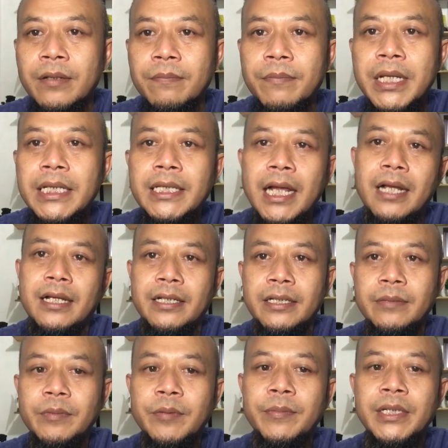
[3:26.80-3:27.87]
mental
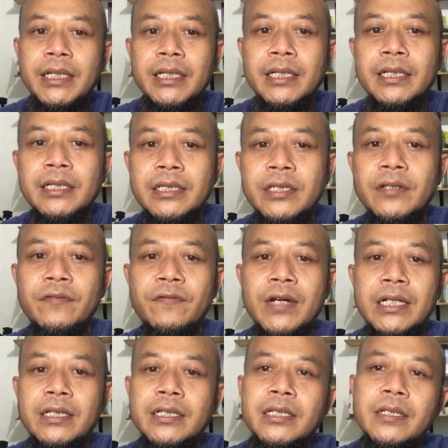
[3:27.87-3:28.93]
ini memiliki
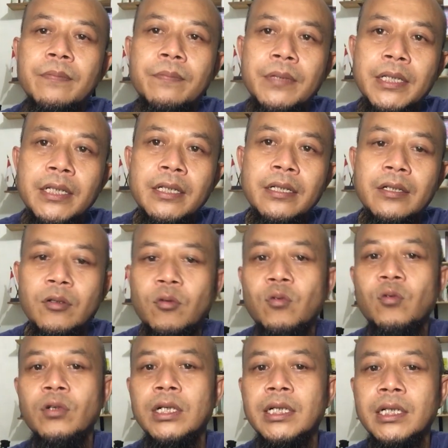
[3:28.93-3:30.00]
sifat disiplin
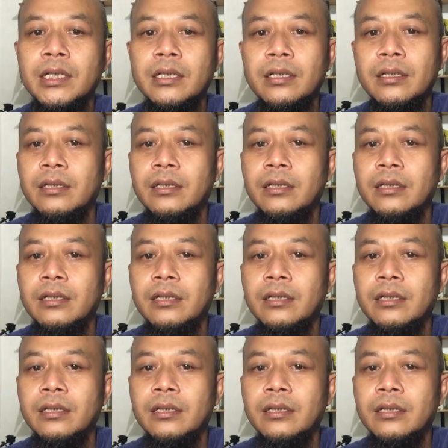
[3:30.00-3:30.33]
ulet